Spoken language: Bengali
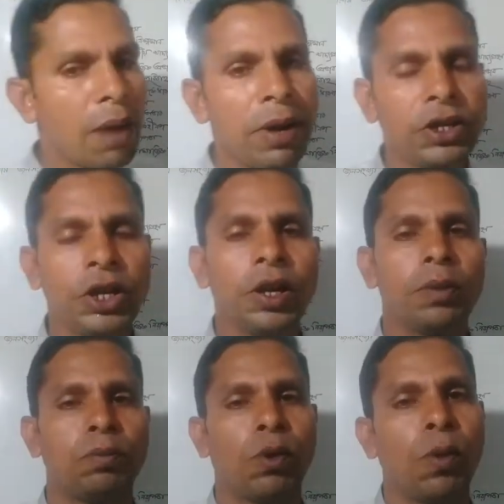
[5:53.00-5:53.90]
সামাজিক
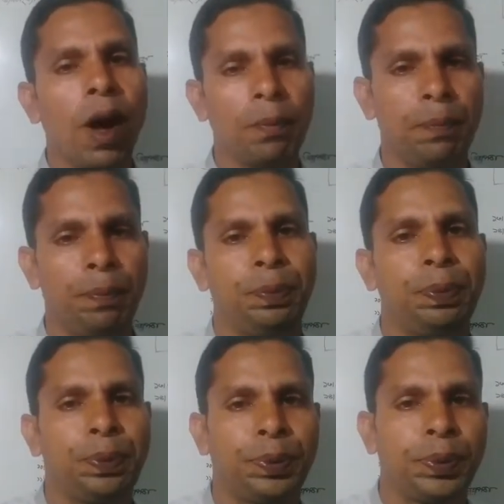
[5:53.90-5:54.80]
প্রভাব
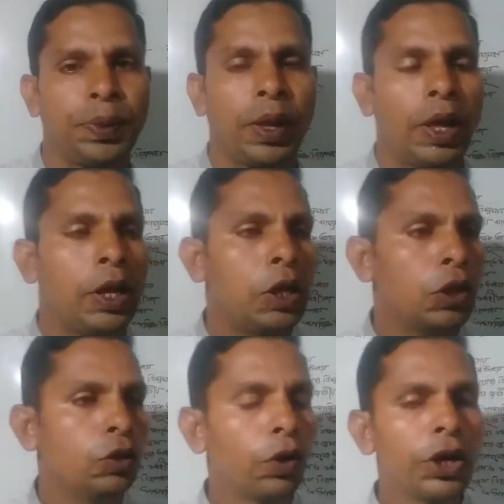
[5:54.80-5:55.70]

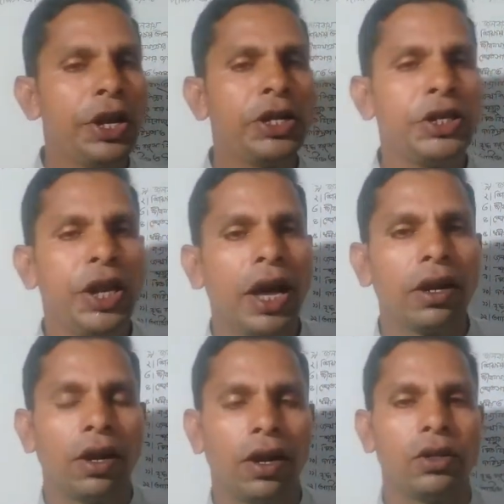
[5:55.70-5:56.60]
দক্ষিণ এশিয়ার
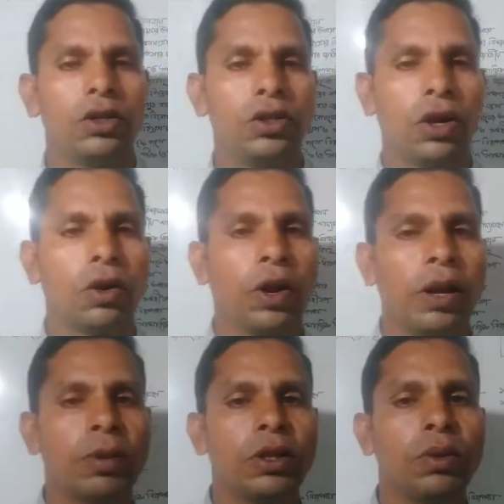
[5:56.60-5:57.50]

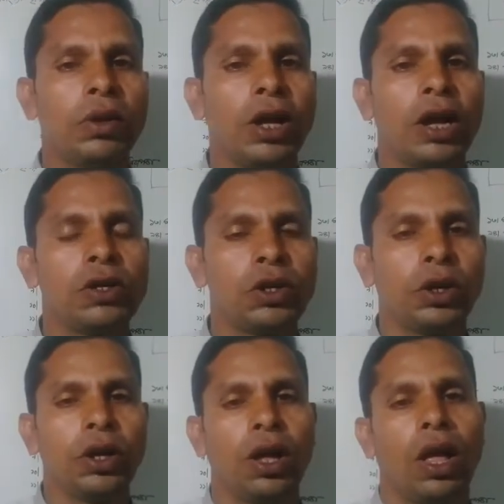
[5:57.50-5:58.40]
জনগণের মধ্যে অধিকাংশই